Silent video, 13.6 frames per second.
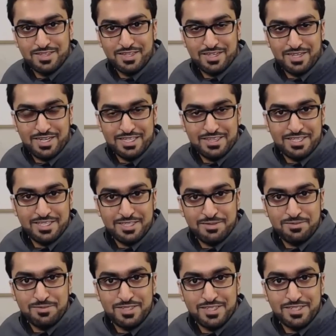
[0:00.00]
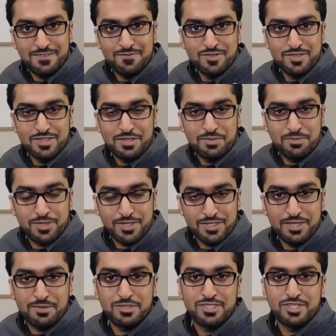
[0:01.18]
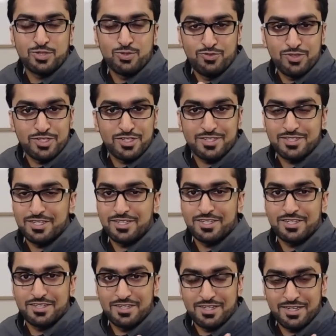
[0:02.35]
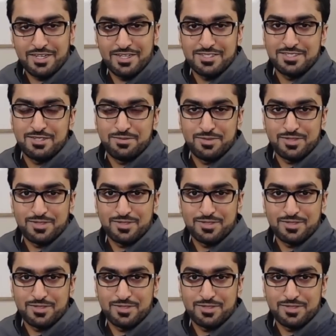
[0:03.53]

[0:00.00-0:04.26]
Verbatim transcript: حتى تبني برنامجك وفكرتك الخاصة بك